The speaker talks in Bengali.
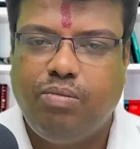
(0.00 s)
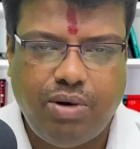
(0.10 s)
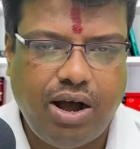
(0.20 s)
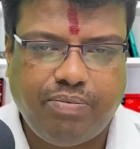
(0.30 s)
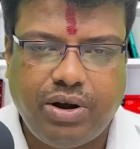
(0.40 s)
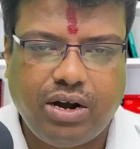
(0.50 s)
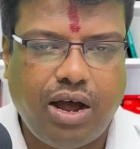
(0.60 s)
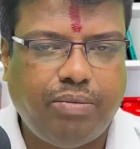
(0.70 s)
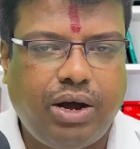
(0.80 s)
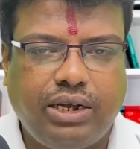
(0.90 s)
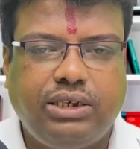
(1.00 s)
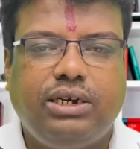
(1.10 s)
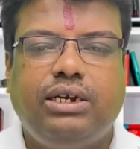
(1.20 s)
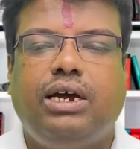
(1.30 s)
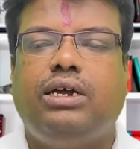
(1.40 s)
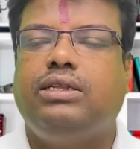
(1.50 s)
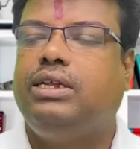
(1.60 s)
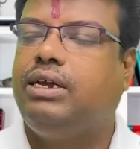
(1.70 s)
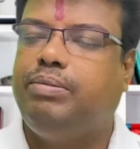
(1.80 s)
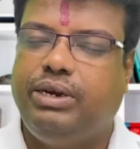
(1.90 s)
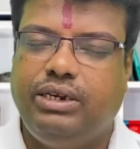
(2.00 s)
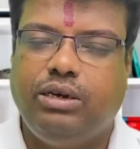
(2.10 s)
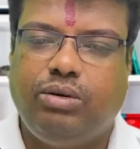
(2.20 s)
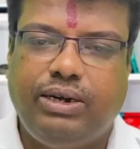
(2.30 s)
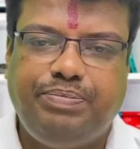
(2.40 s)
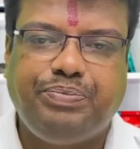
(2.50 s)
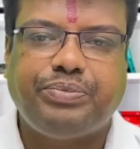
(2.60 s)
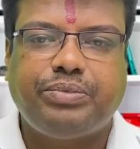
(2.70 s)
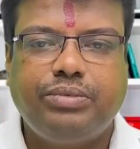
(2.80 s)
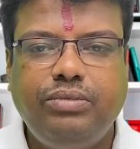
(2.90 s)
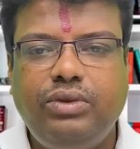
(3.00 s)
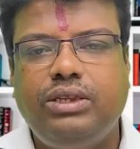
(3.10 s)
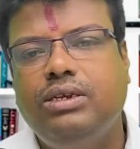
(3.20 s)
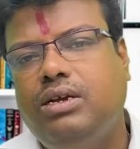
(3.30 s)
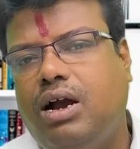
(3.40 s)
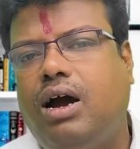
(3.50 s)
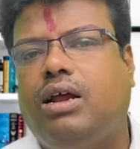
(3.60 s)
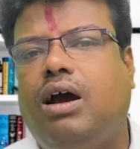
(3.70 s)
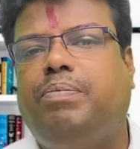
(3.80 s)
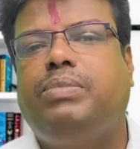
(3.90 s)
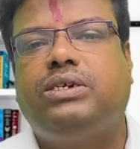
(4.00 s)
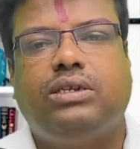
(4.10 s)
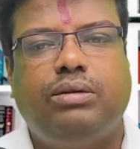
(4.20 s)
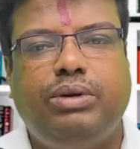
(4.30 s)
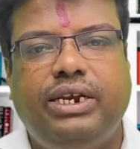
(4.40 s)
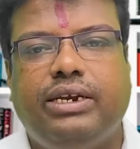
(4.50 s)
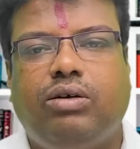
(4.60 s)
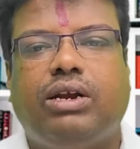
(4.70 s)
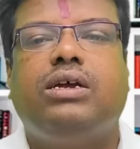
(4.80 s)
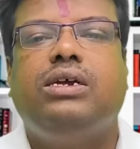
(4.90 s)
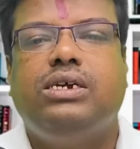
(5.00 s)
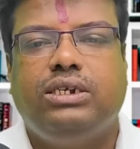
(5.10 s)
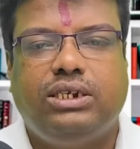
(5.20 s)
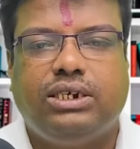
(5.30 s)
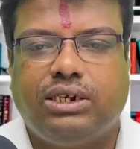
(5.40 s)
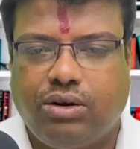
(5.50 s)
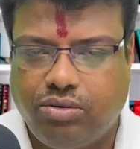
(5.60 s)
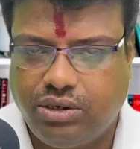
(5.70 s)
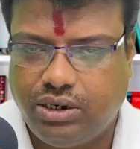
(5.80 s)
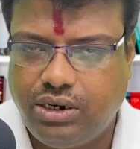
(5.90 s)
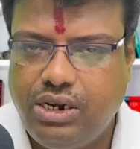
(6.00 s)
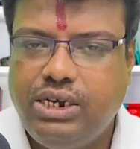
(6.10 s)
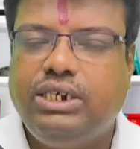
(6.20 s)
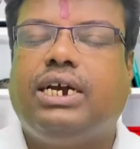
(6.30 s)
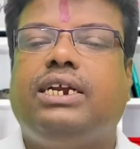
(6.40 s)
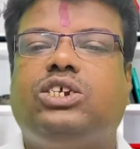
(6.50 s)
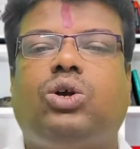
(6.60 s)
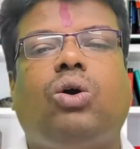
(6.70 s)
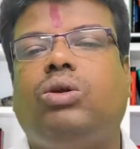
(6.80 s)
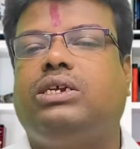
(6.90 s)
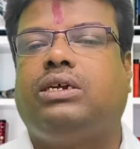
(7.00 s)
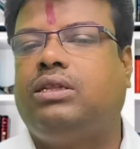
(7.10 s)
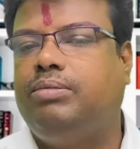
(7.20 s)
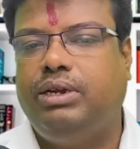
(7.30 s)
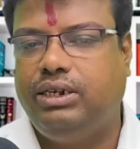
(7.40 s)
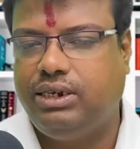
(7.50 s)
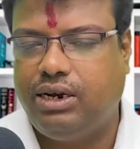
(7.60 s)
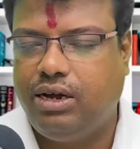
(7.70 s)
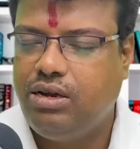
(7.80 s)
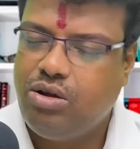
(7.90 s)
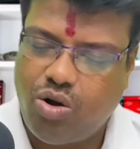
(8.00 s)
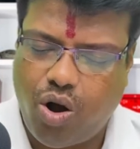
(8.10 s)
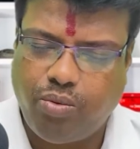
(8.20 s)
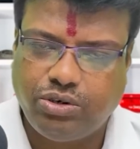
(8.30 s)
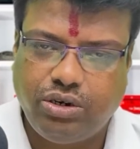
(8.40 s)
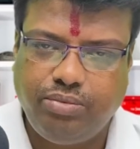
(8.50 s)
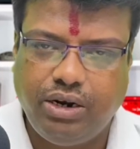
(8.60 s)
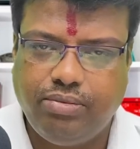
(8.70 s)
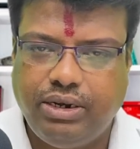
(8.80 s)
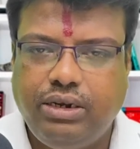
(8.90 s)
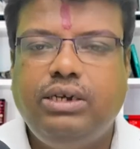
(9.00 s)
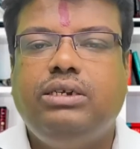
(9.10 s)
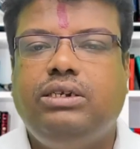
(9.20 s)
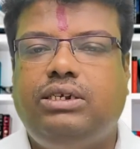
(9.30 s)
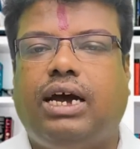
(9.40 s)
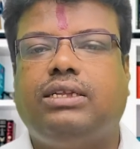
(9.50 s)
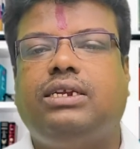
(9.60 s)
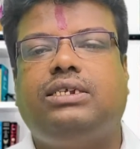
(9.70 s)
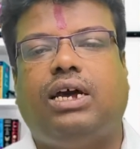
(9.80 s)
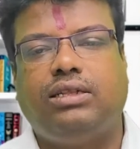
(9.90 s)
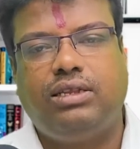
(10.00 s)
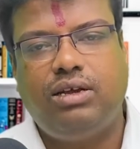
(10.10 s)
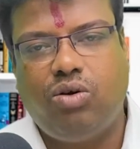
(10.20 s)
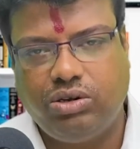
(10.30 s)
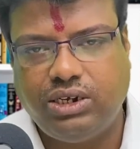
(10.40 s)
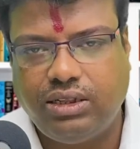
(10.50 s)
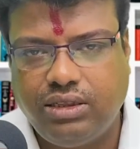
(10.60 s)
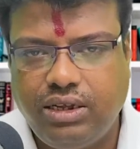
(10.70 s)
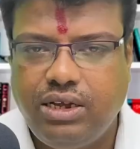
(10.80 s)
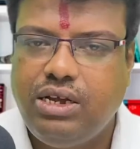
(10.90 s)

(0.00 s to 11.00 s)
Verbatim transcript: বা আপনার নাম আছে কি না দেখে বেরিয়ে যাওয়া আর আপনার সাথে মিলিয়ে নেওয়ার চেষ্টা করছেন সেখানে সকলের সাথে মিলছে না অবশ্যই মিলবে যাদের জানতে অজান্তে